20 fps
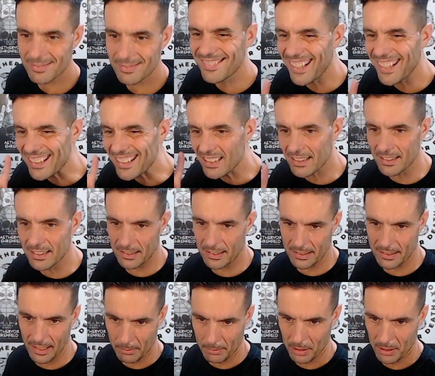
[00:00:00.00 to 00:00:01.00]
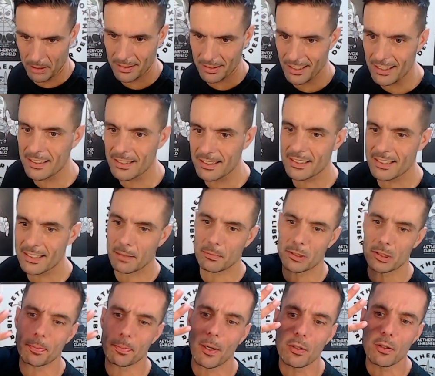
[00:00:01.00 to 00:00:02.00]
Das ist ein Statement. Das ist ein
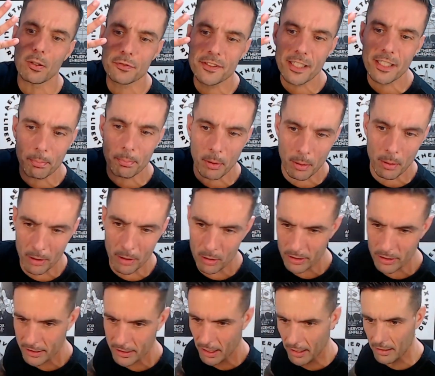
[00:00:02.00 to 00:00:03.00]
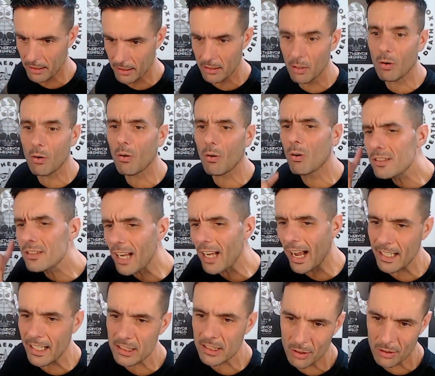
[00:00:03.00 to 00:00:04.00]
Statement. Ich brauche vier Burberry-Teile. Und
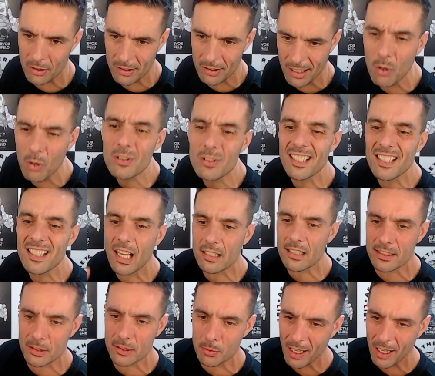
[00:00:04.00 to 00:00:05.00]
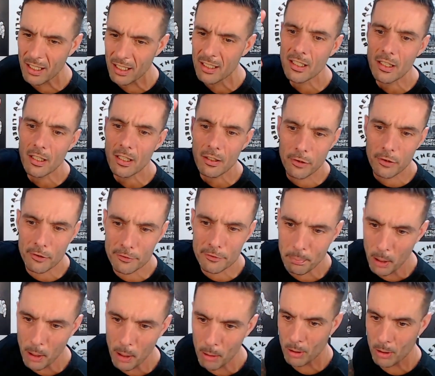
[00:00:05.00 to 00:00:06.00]
eigentlich noch ein, und ein Accessoire. Fünf
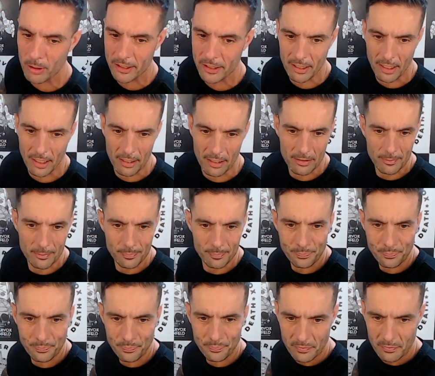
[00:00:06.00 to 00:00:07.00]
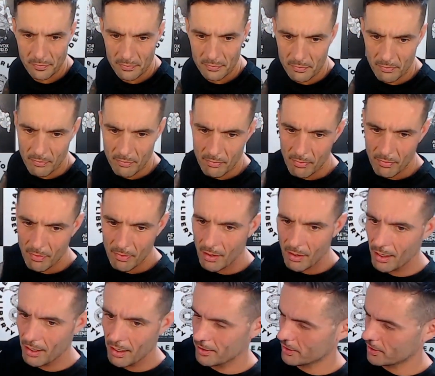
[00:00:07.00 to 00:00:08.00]
Burberry-Teile.
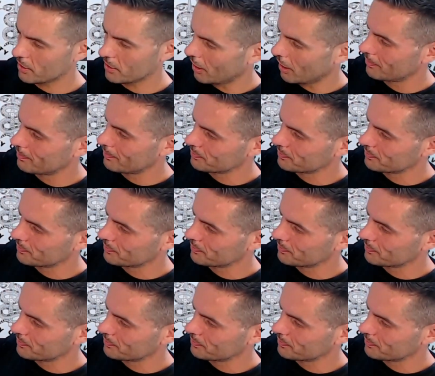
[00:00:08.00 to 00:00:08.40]
So.